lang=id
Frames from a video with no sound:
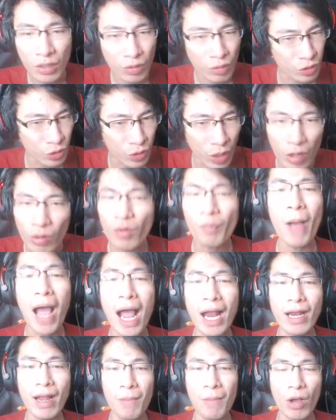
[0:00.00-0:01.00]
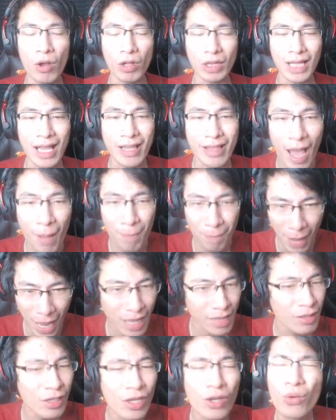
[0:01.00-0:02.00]
gue juga lupa nama kotanya
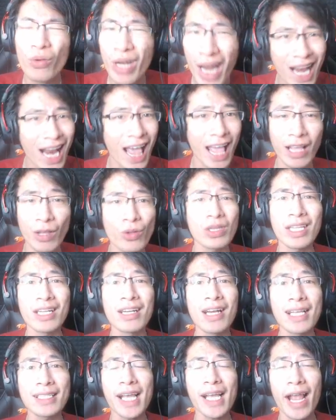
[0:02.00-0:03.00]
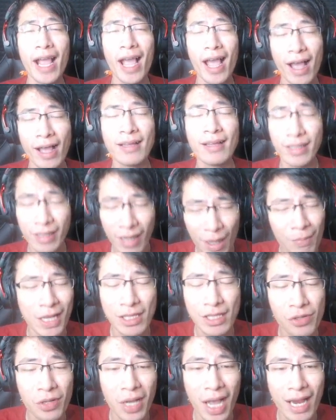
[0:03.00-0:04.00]
apa udahlah ikutin aja ya
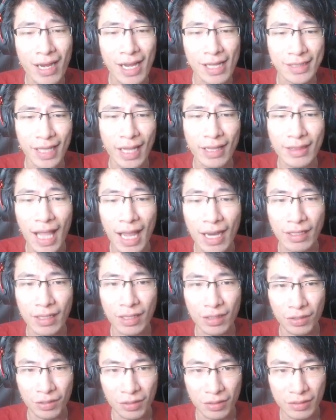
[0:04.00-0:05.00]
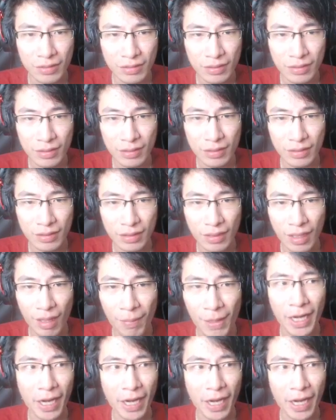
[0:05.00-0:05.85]
namanya juga anak setan gitu apa